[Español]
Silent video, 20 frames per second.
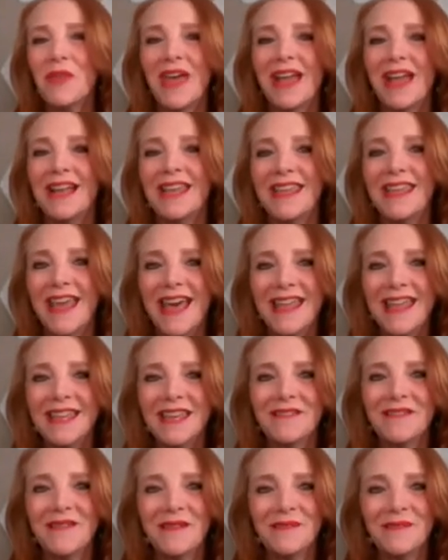modalidad
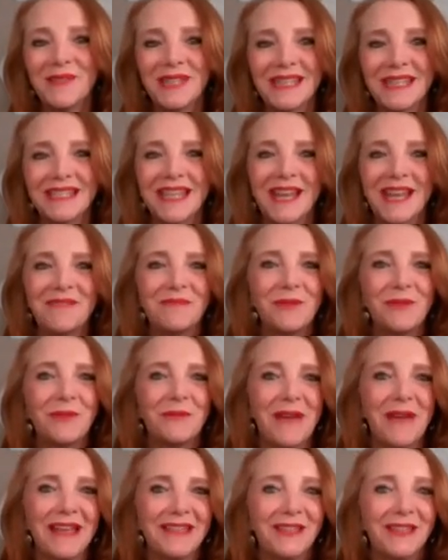que vamos a estar
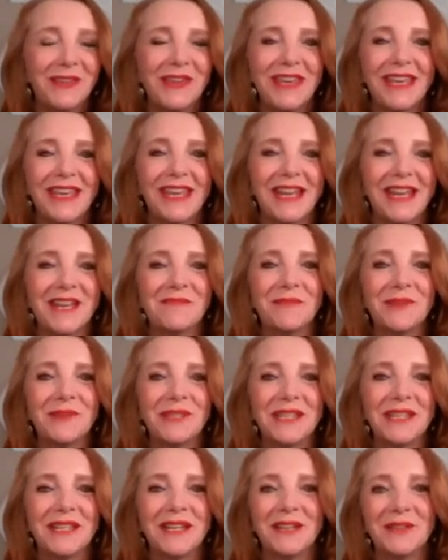probando y creemos
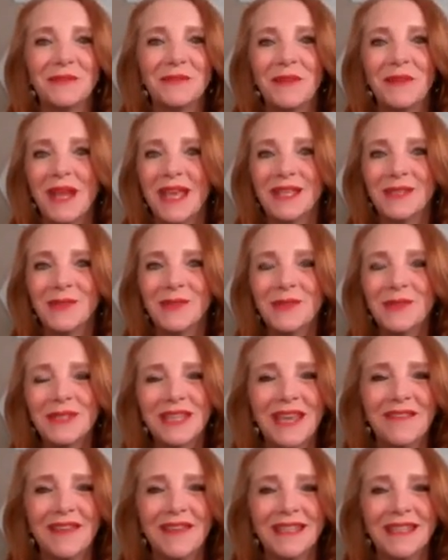en el nombre de Jesús
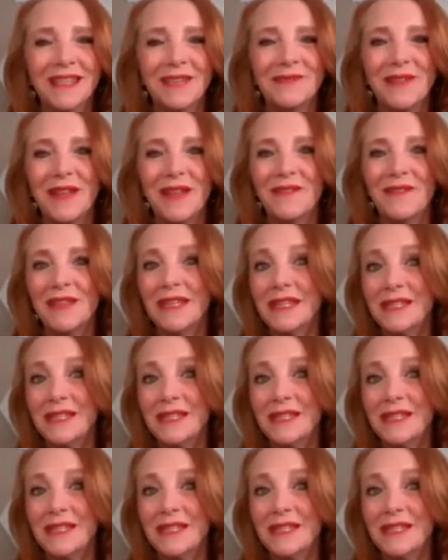que va a ser una